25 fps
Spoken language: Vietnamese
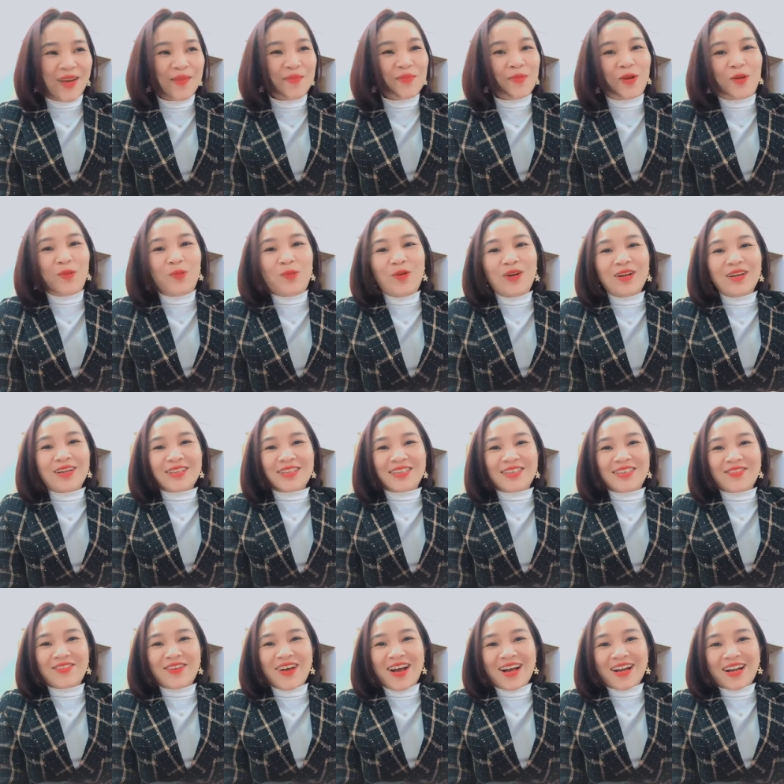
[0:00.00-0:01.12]
chị em có mua được
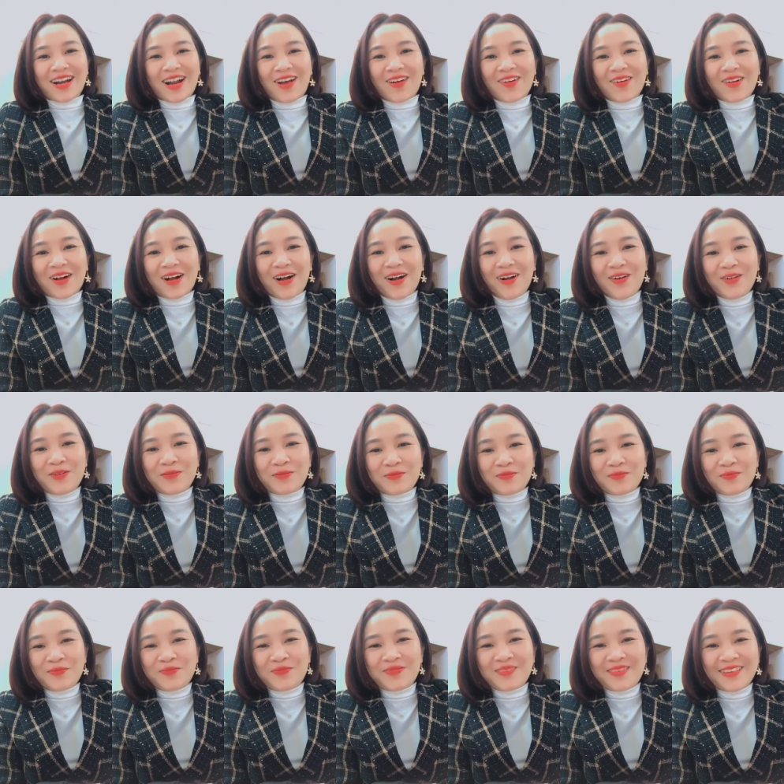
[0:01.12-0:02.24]
chỉ vàng nào
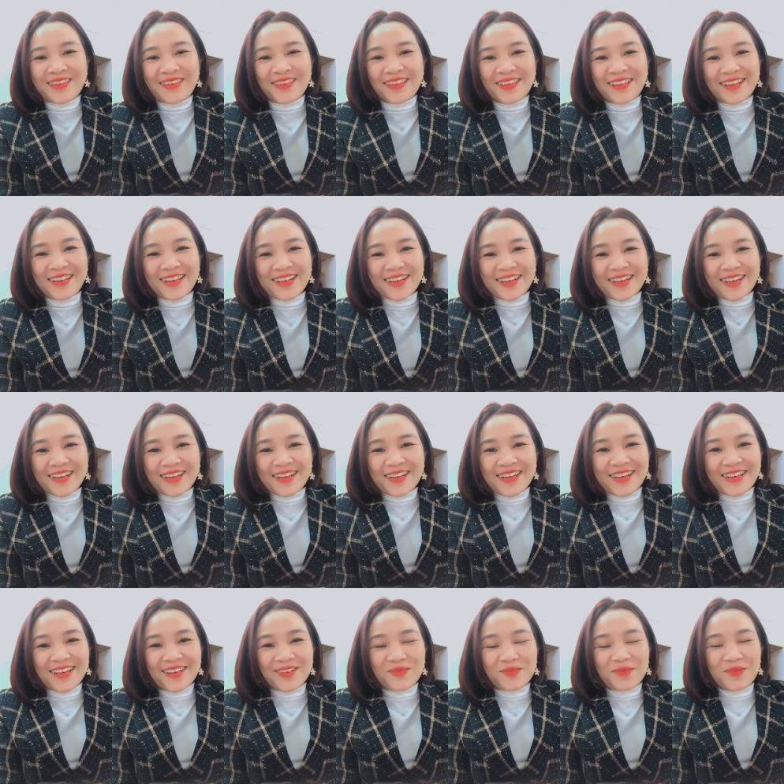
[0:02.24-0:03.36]
không?
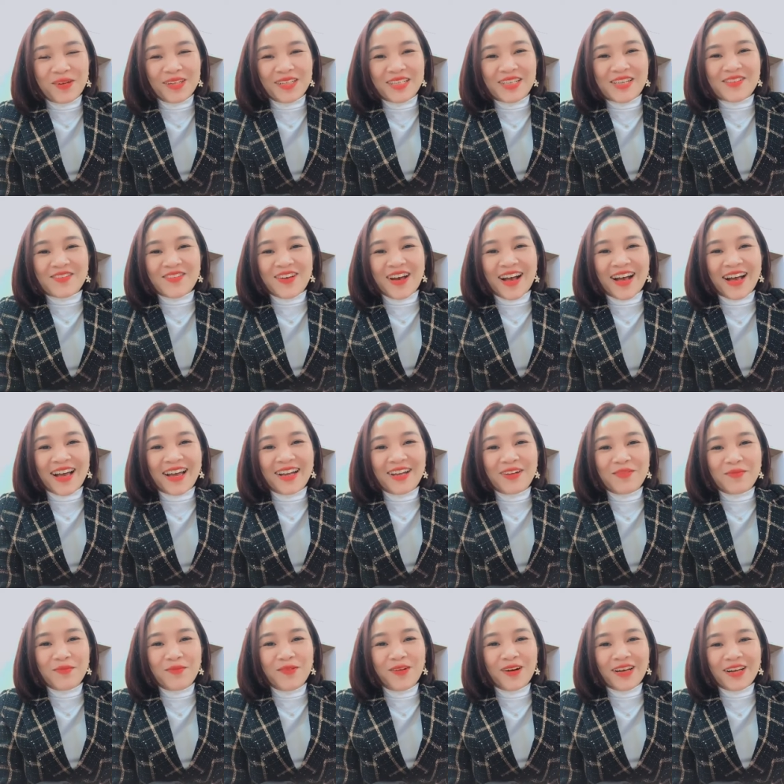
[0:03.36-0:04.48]
Mua chỉ vàng
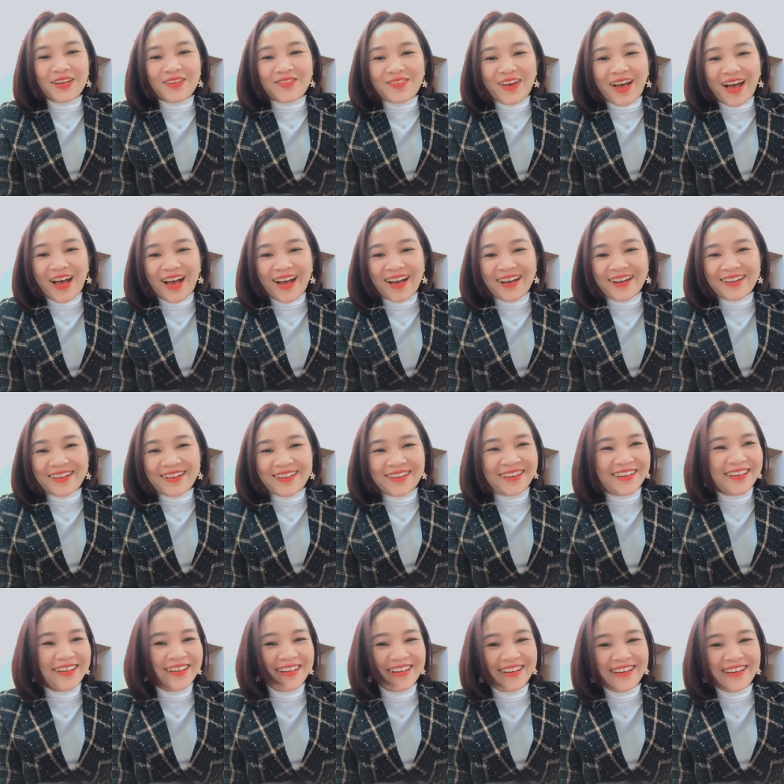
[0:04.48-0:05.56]
hay là mua cây vàng?